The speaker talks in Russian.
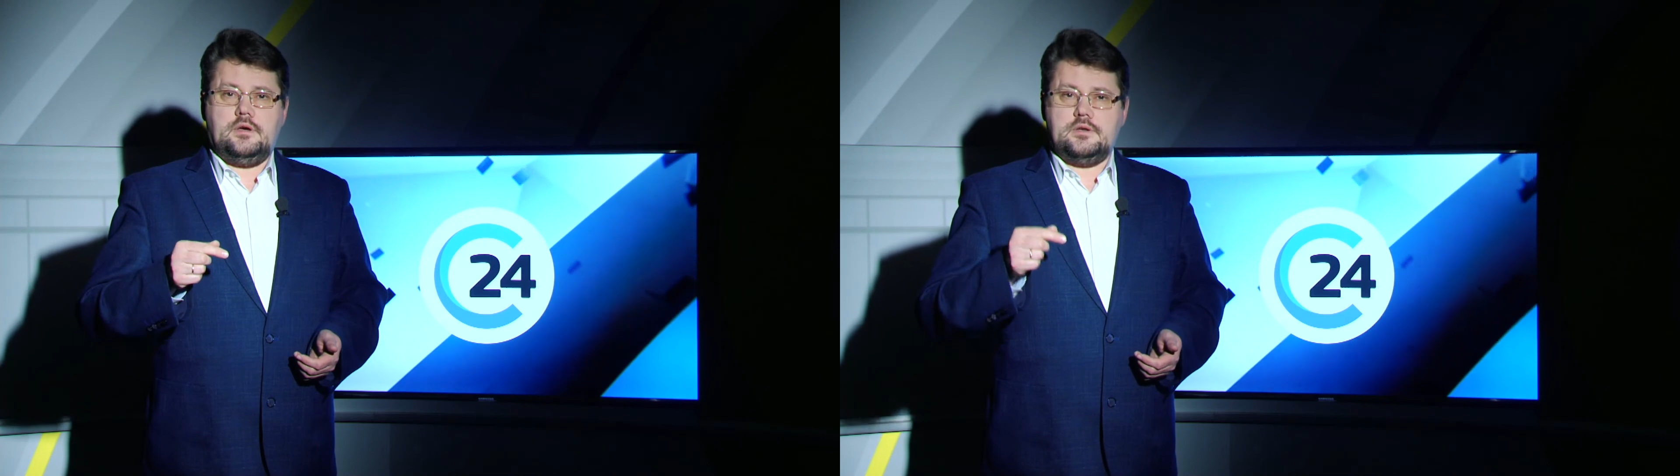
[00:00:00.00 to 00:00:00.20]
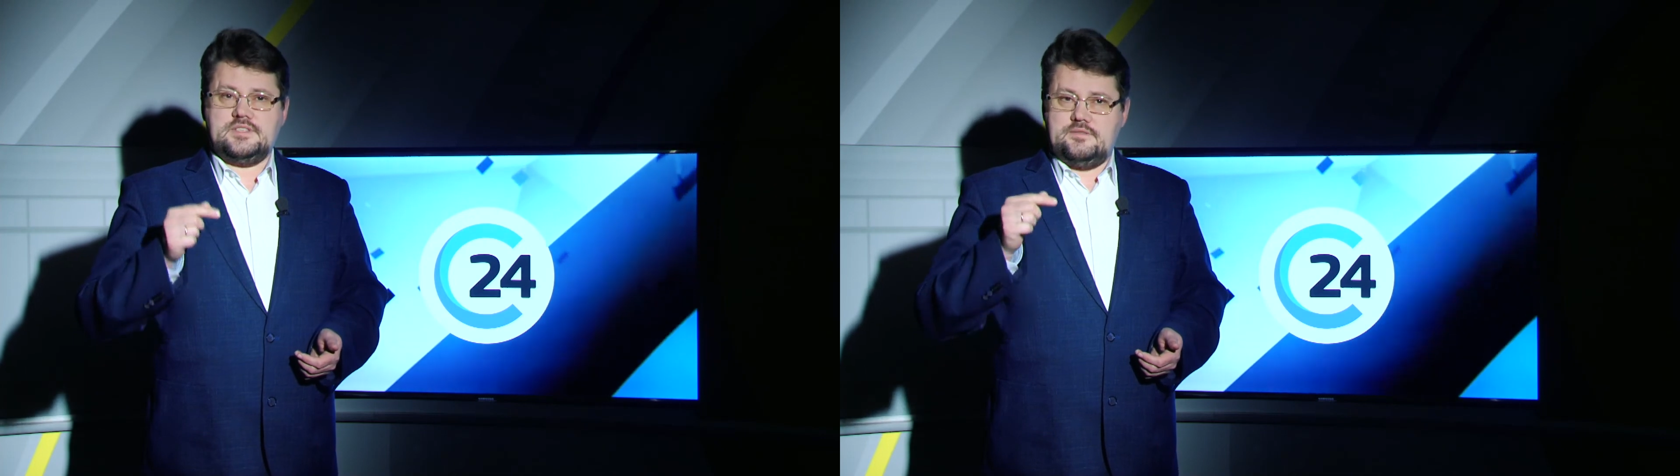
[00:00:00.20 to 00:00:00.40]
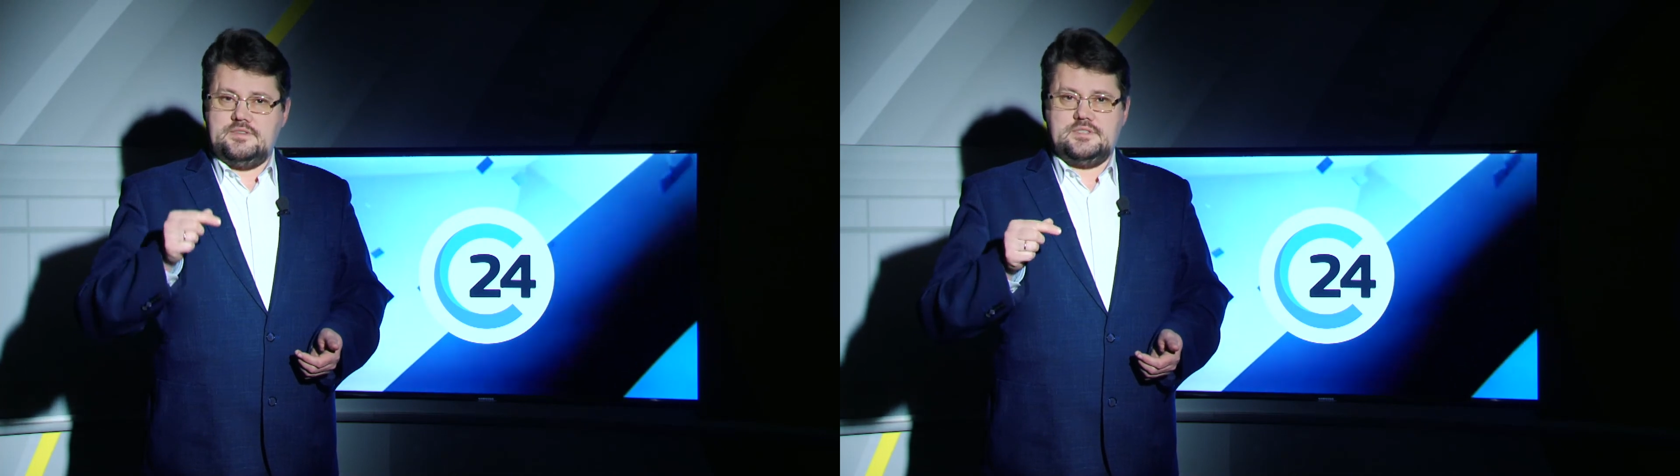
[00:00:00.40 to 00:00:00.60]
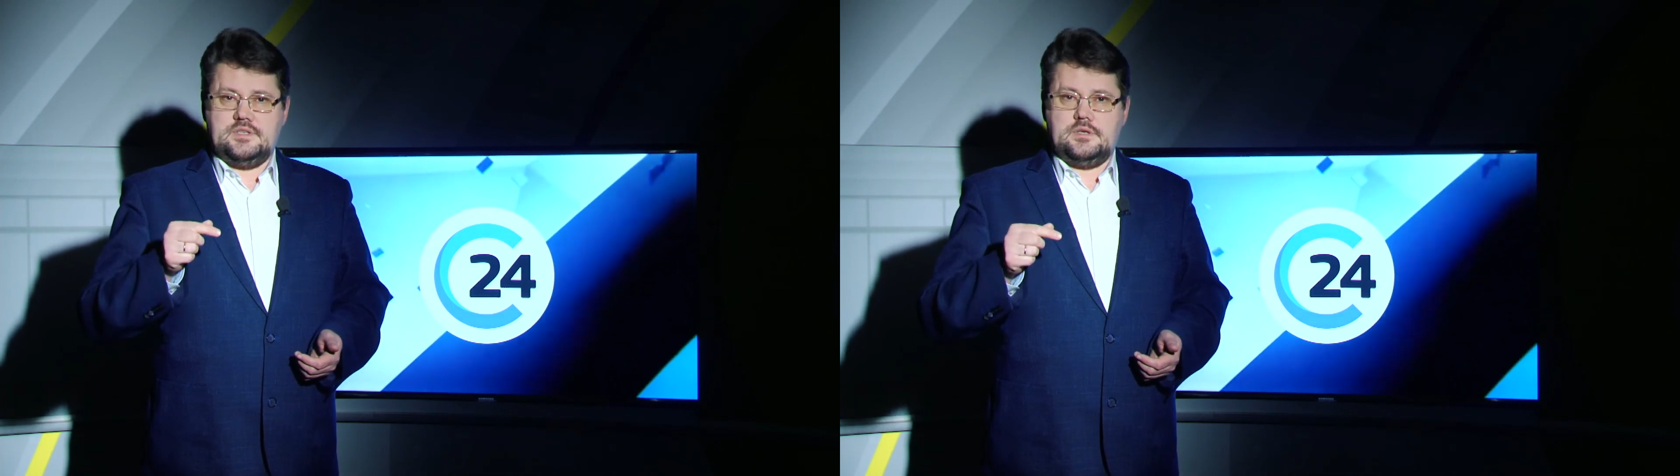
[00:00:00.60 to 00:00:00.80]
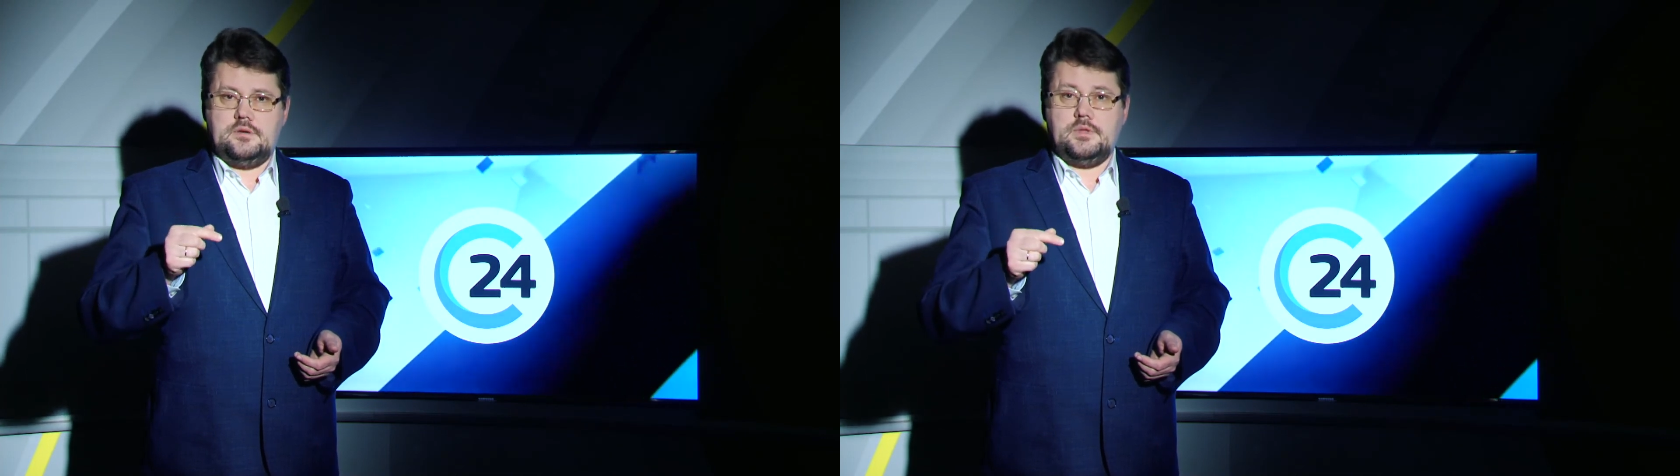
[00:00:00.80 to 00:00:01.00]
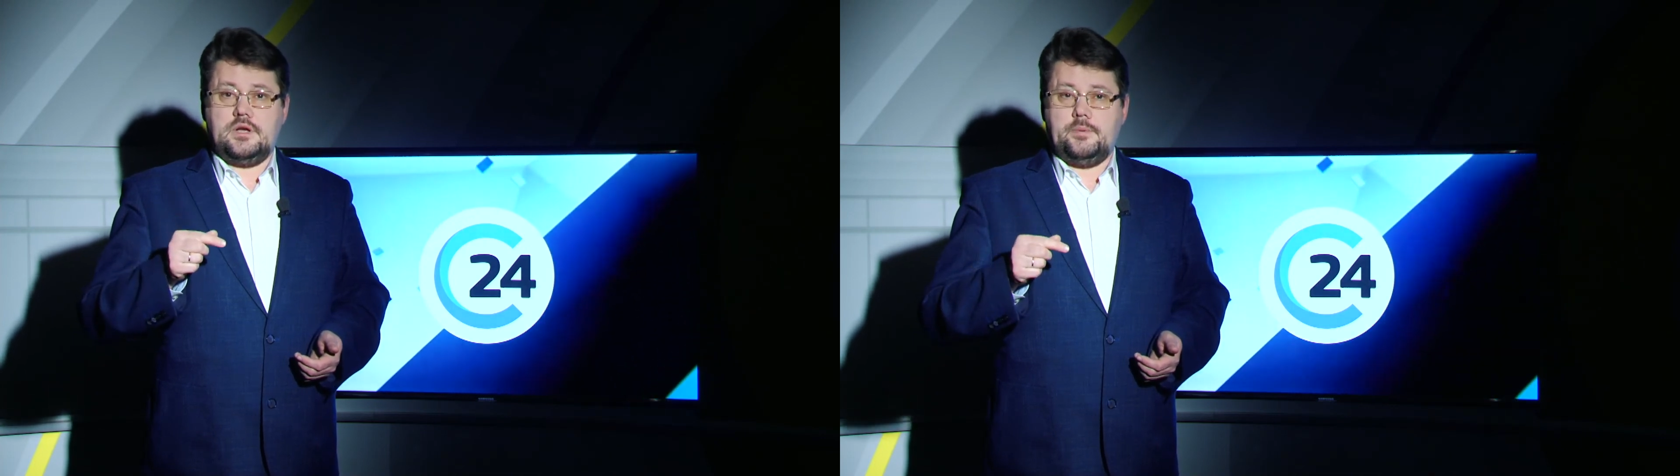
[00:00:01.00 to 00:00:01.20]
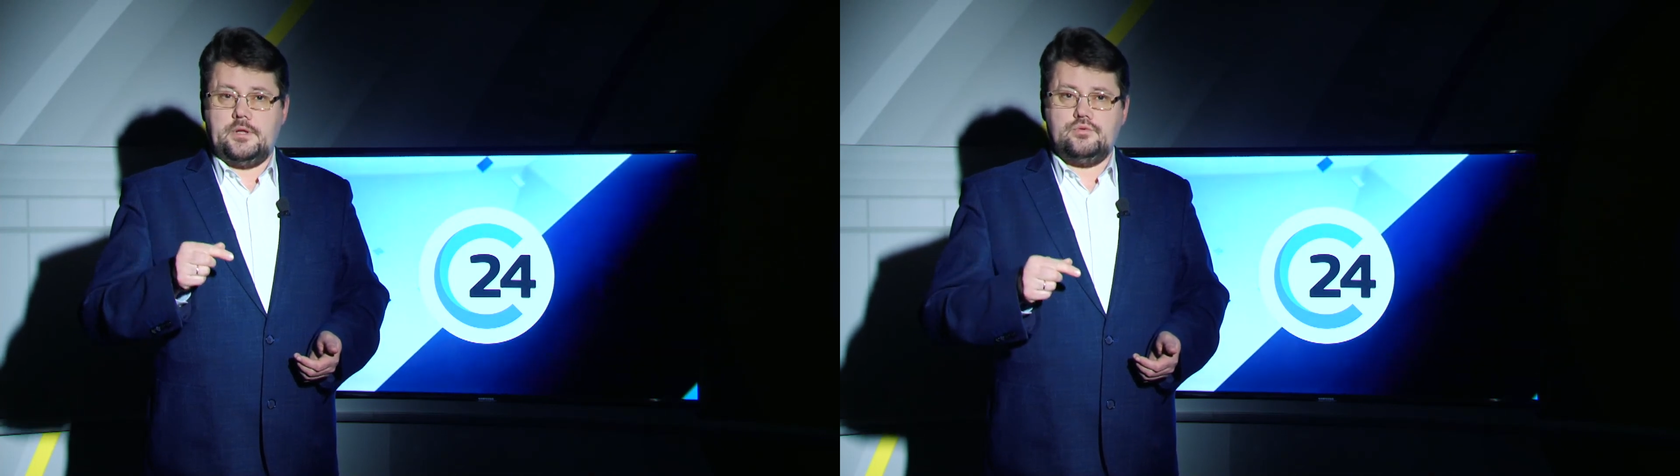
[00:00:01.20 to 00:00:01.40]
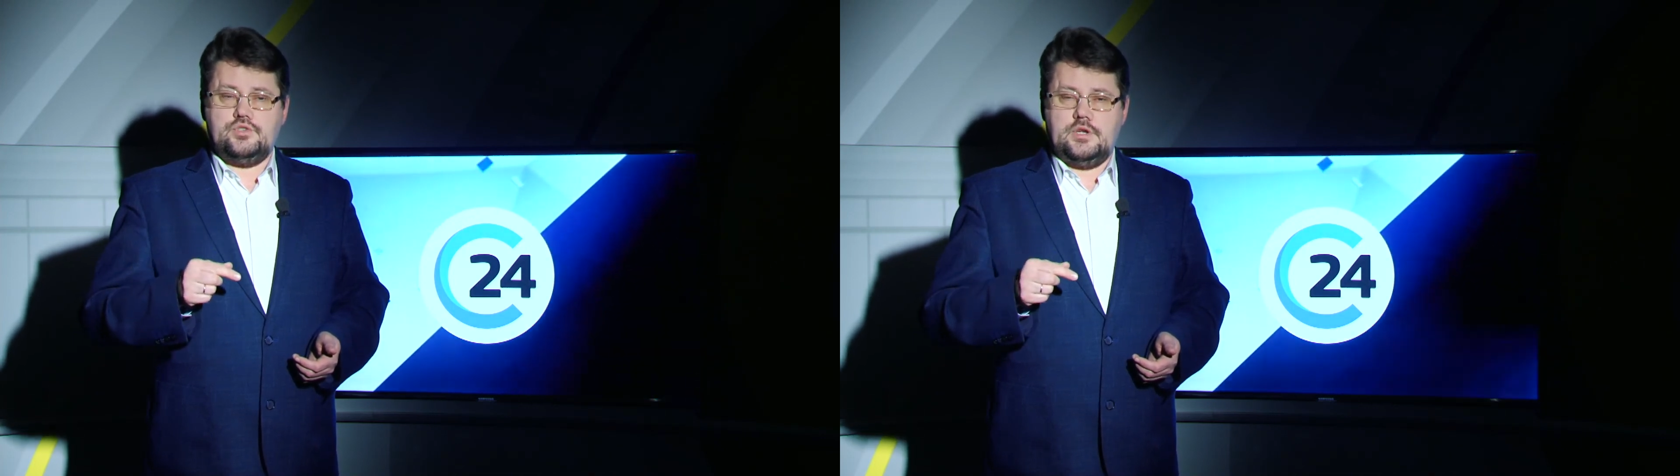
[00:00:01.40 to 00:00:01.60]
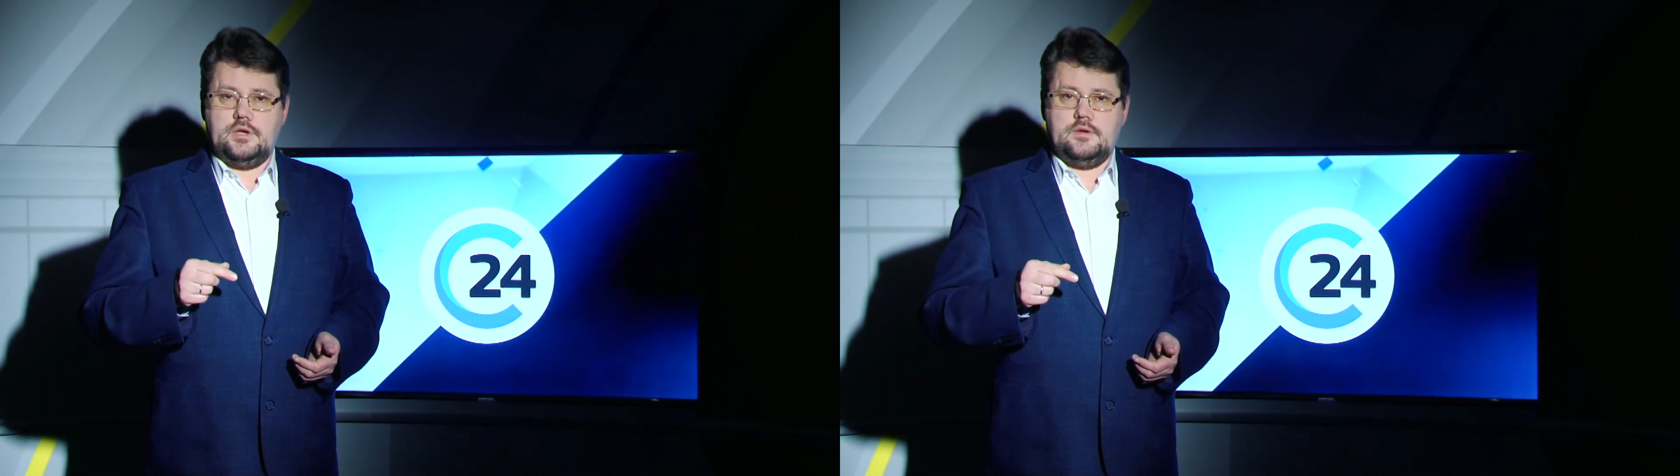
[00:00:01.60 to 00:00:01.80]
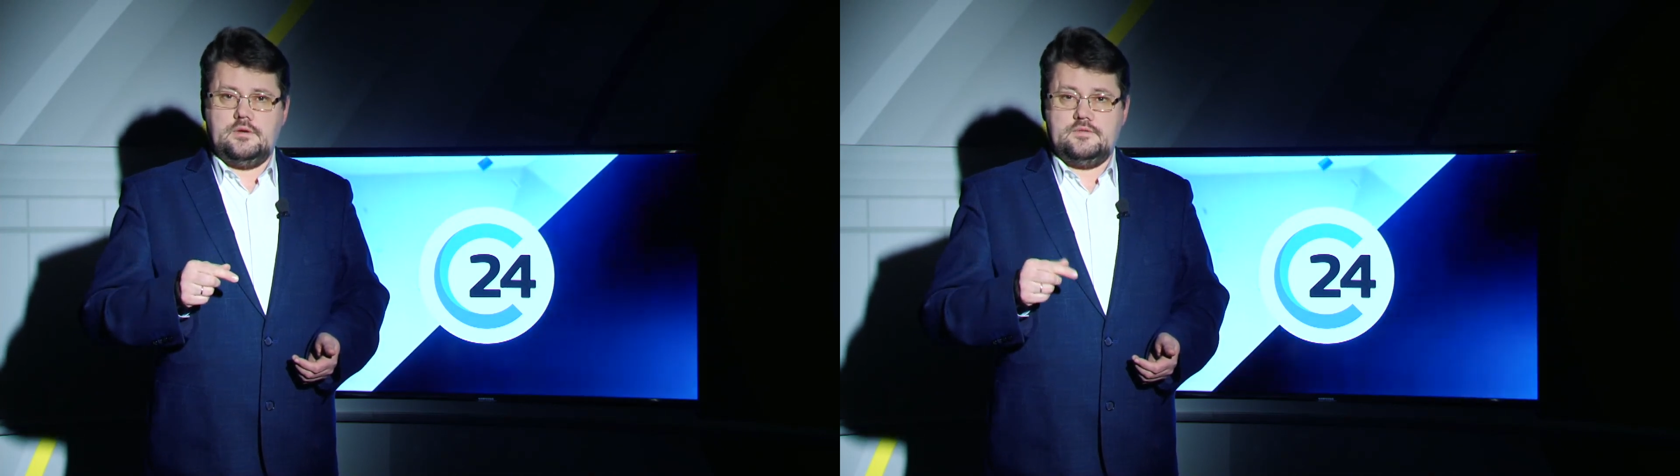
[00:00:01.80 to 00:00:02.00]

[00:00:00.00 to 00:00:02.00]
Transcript: зависит благополучие